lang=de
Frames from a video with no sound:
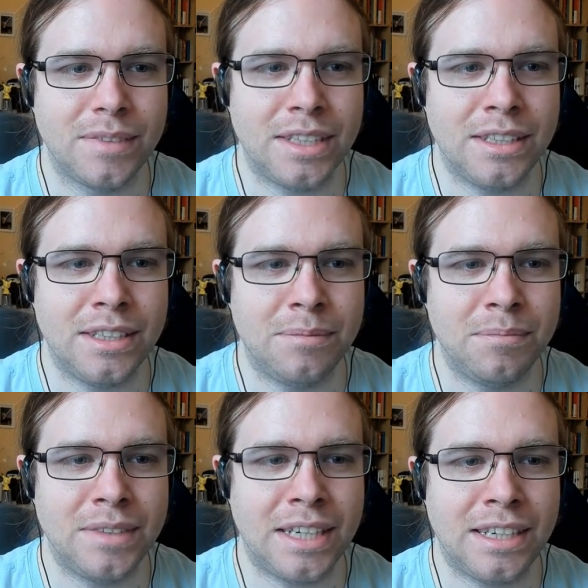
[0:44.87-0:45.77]

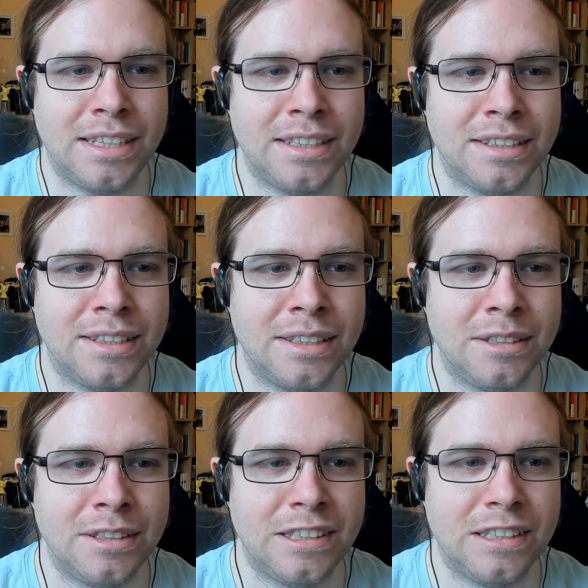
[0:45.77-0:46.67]
Ähm, nein, nein. Äh,
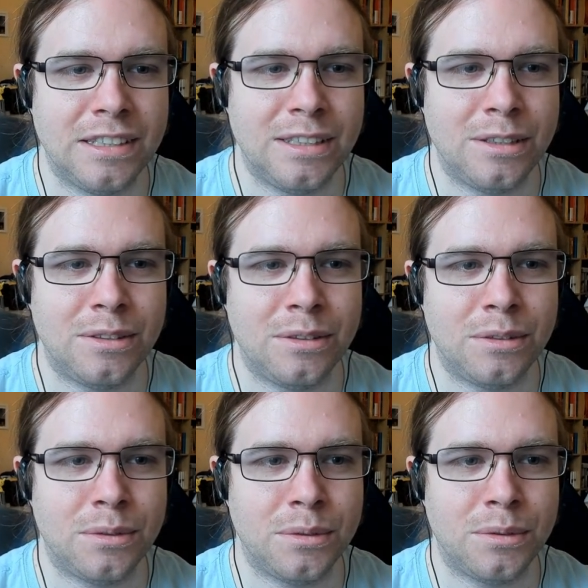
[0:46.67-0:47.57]

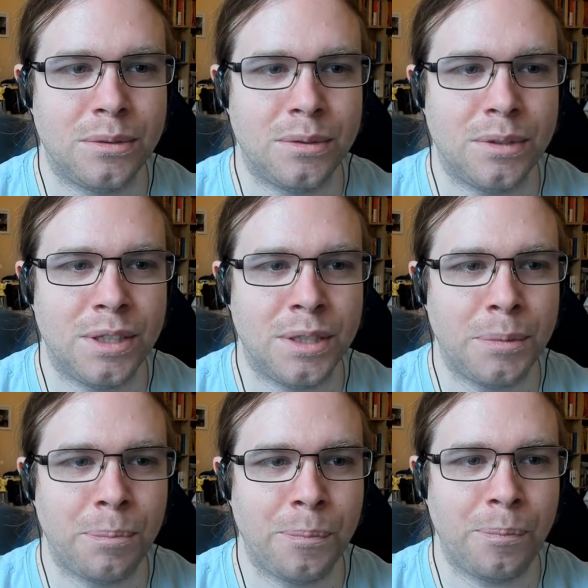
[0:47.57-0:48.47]
so,
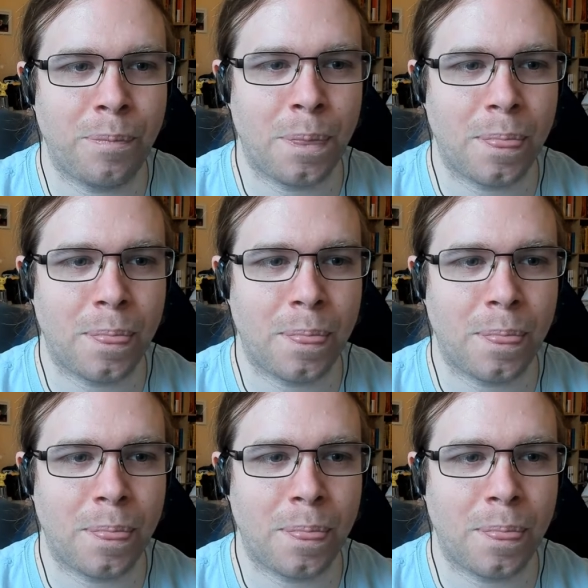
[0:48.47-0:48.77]
ähm,